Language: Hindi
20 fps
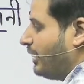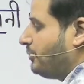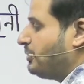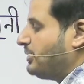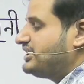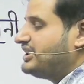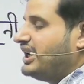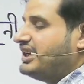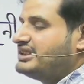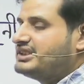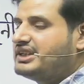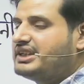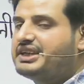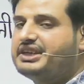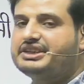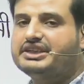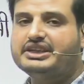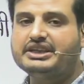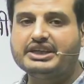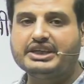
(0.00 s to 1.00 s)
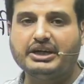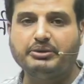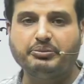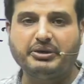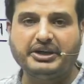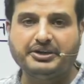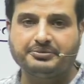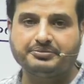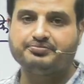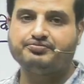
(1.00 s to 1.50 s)
50 से कितनी कम है
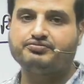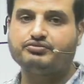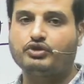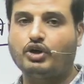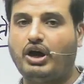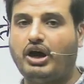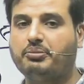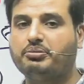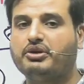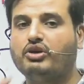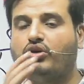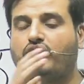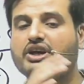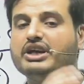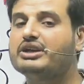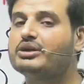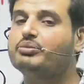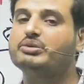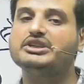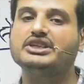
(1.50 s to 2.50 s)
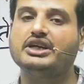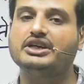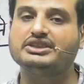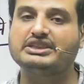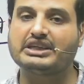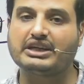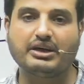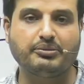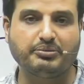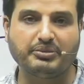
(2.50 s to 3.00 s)
तो आप कहोगे ये 50 से
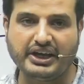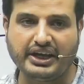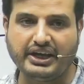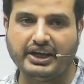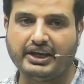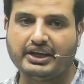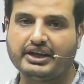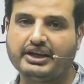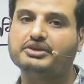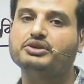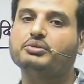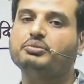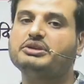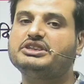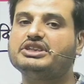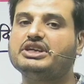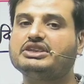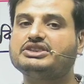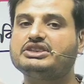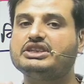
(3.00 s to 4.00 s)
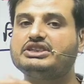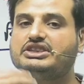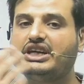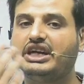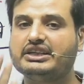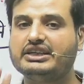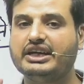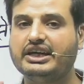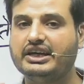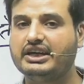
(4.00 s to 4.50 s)
कम नहीं है ये तो 50 से ज्यादा
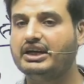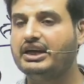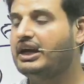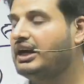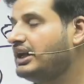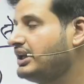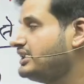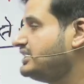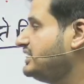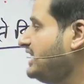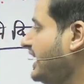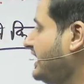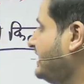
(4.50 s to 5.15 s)
है ज्यादा